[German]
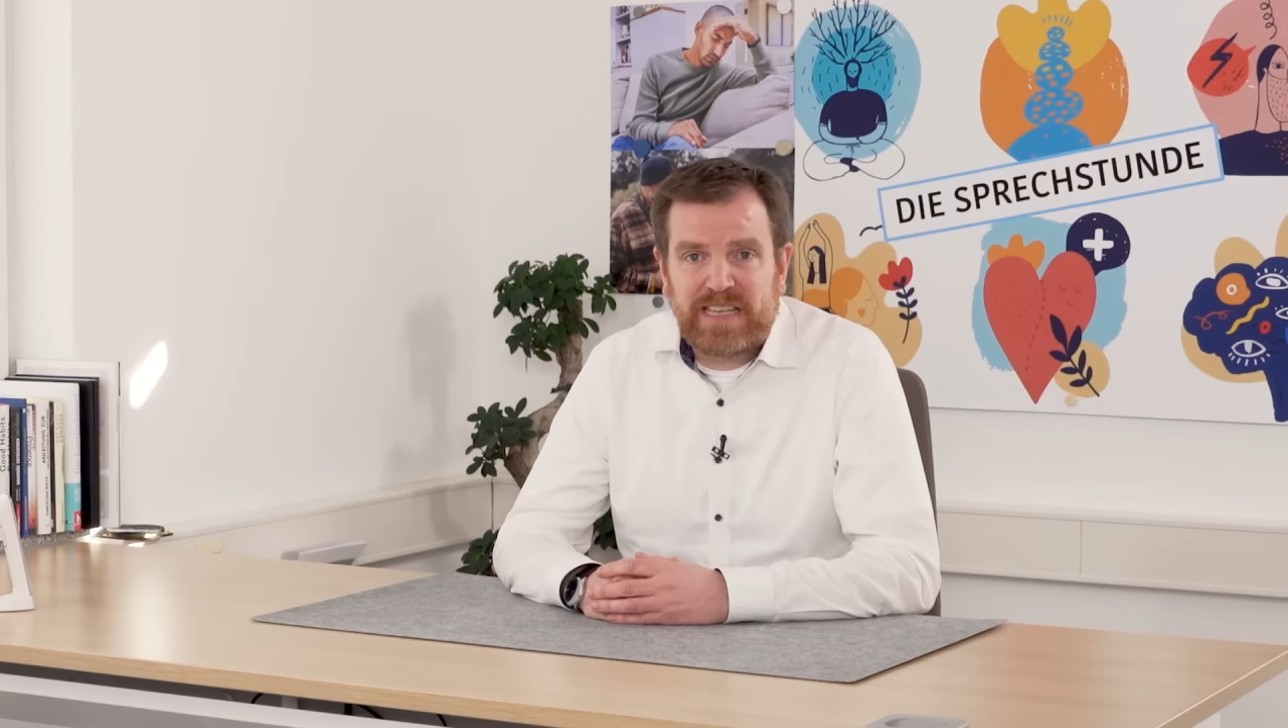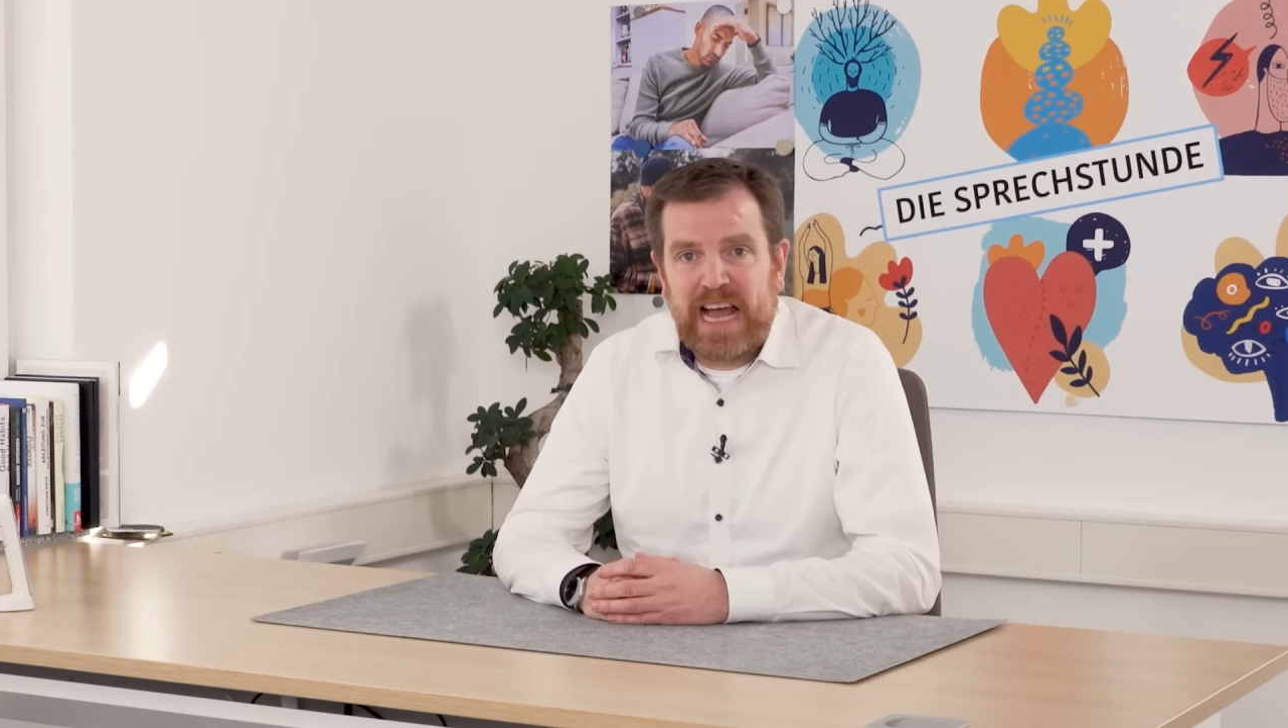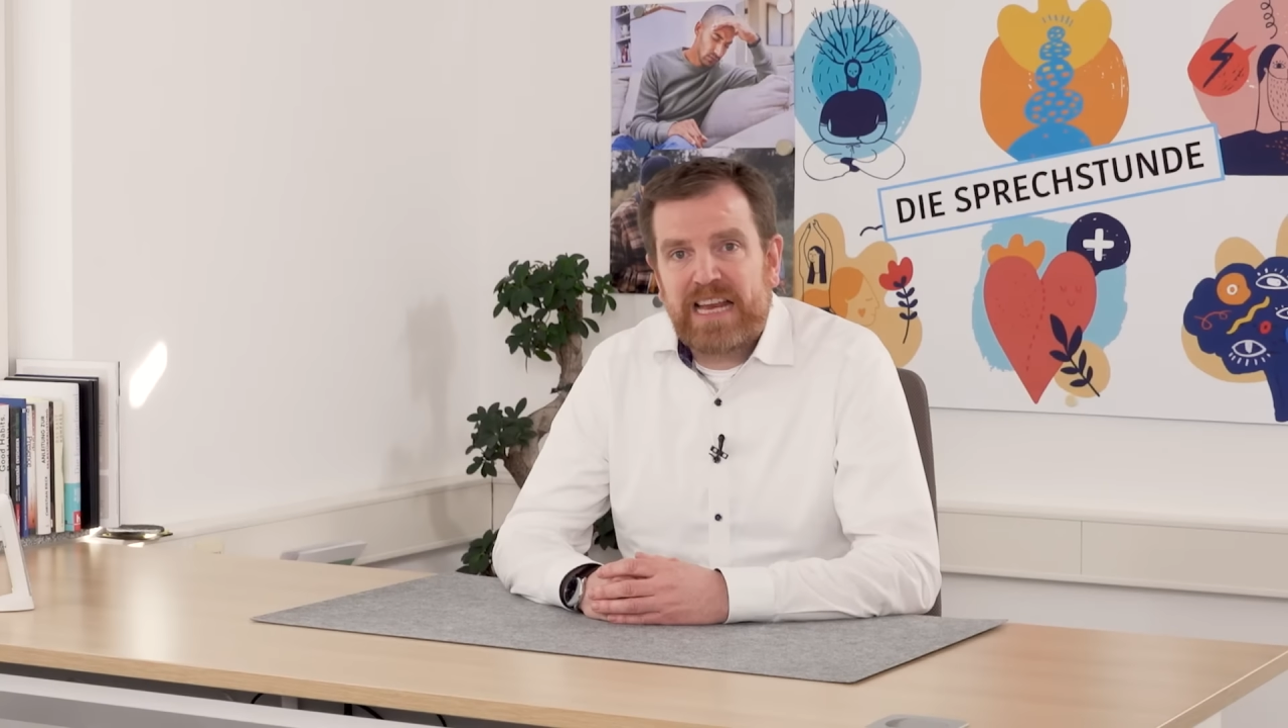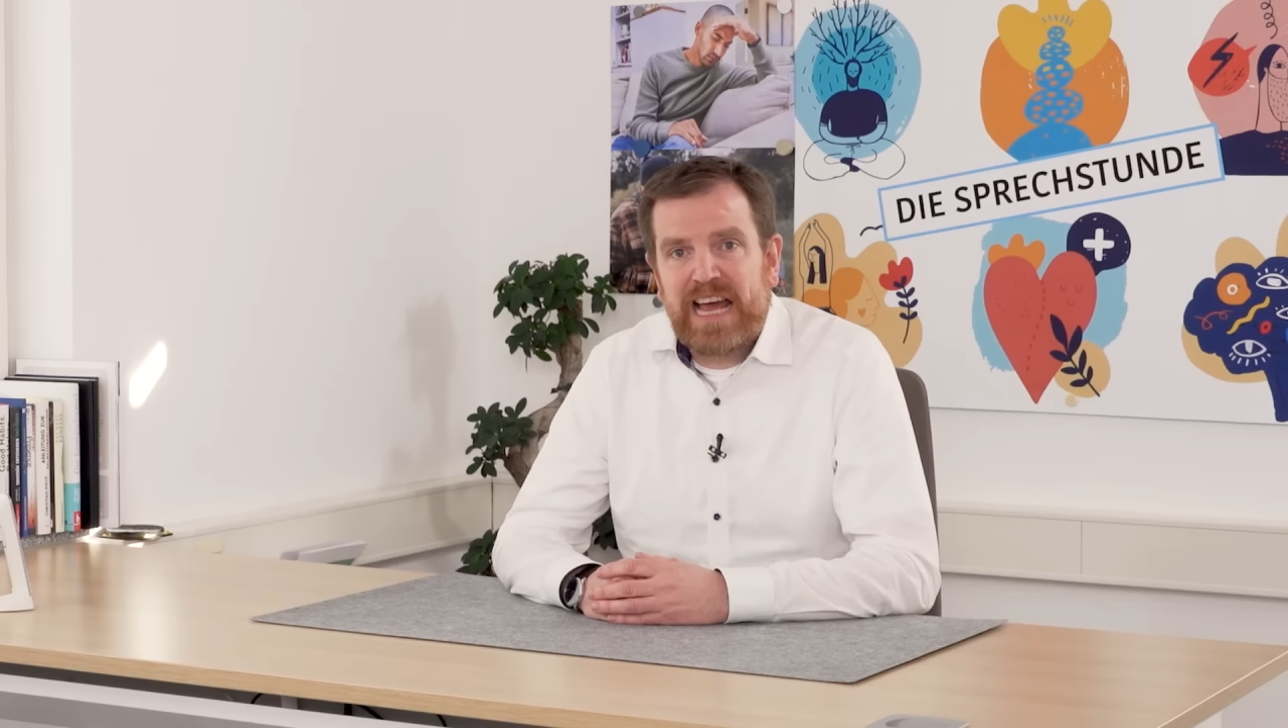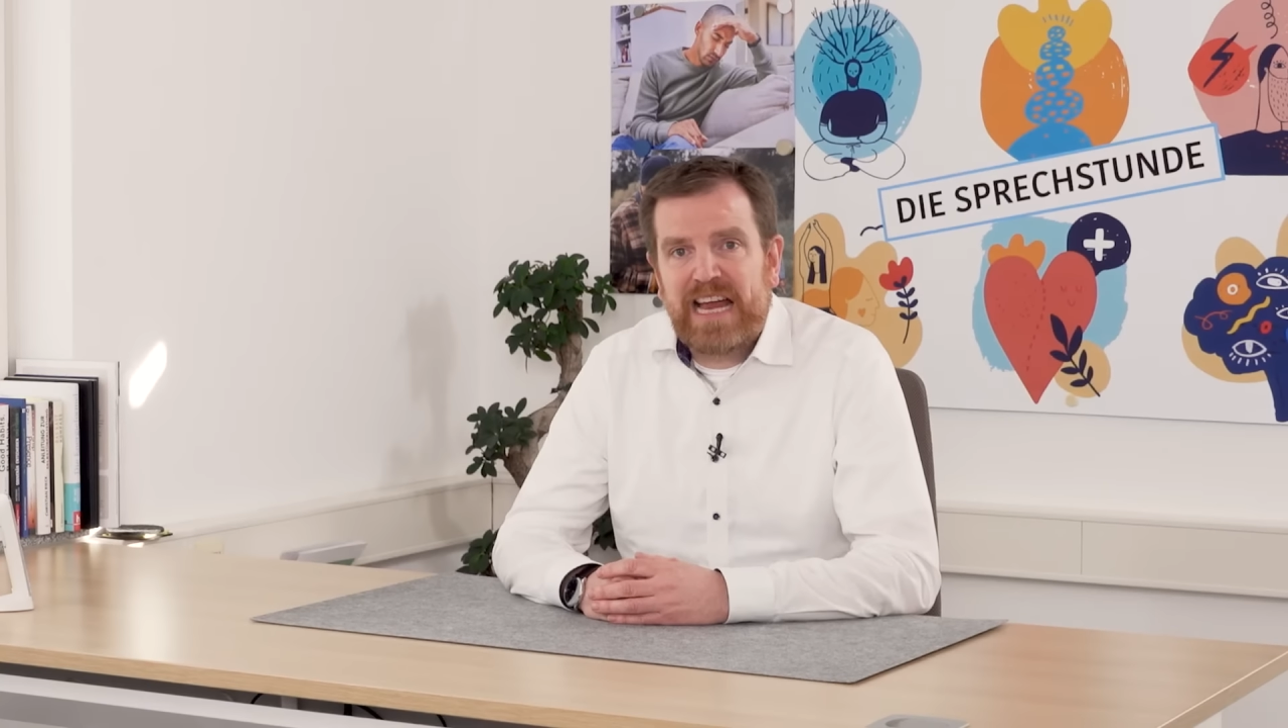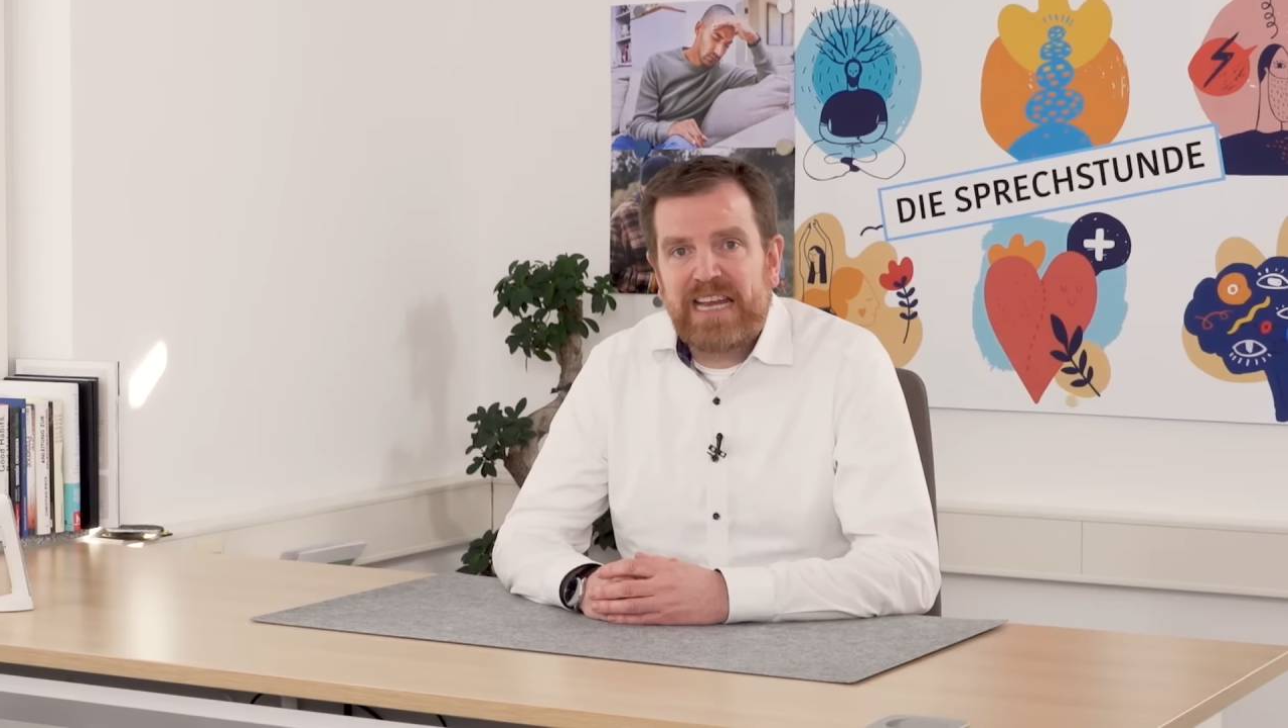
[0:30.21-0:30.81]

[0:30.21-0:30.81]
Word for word: gerne ein